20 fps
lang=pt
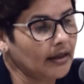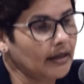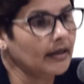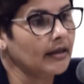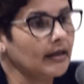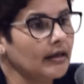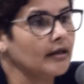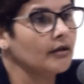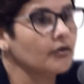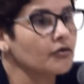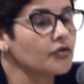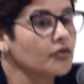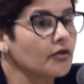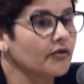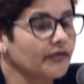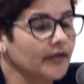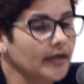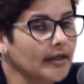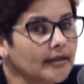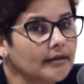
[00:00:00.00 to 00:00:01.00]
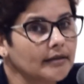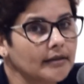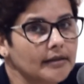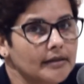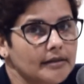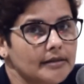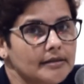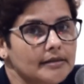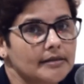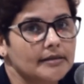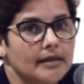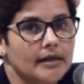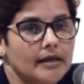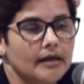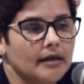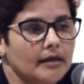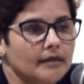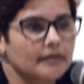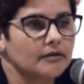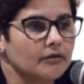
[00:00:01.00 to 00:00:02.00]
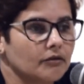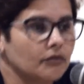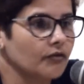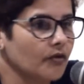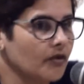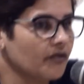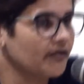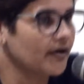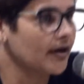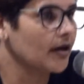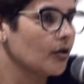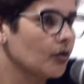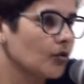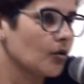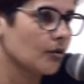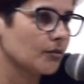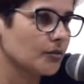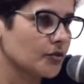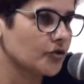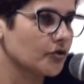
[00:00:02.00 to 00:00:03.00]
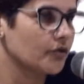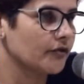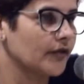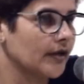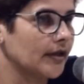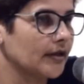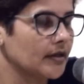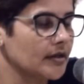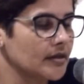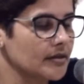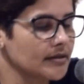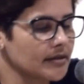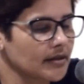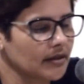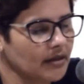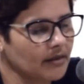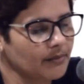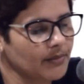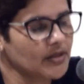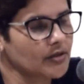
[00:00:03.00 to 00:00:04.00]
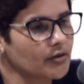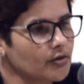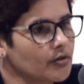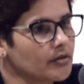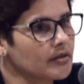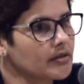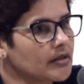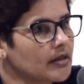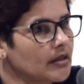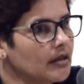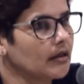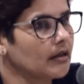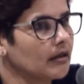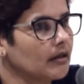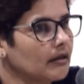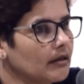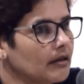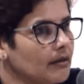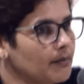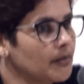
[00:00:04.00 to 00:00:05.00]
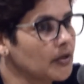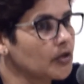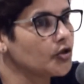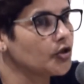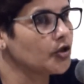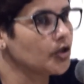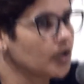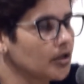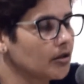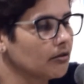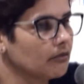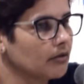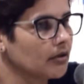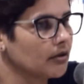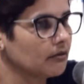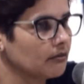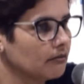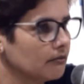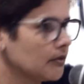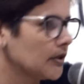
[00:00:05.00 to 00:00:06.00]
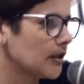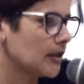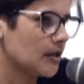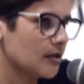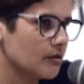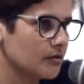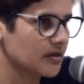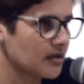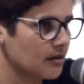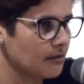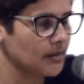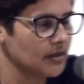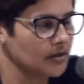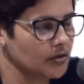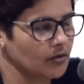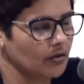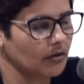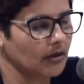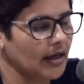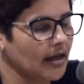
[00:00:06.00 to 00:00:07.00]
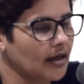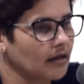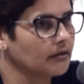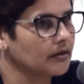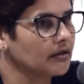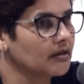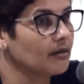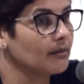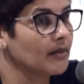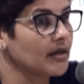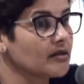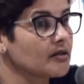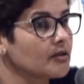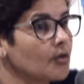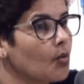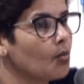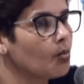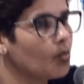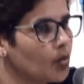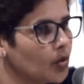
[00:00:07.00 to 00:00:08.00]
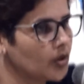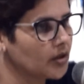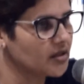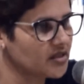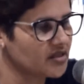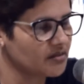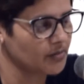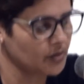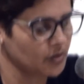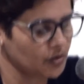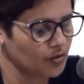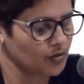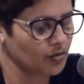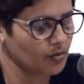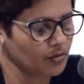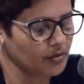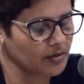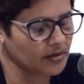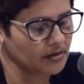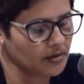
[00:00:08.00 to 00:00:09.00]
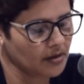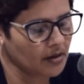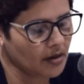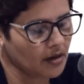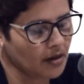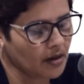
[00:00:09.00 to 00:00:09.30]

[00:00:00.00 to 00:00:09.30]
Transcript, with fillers: e os ofertantes, né? Eu não vou falar o nome dos ofertantes, porque tem pessoas que, que pediram, que não queriam ser mencionadas, e também são muitas pessoas.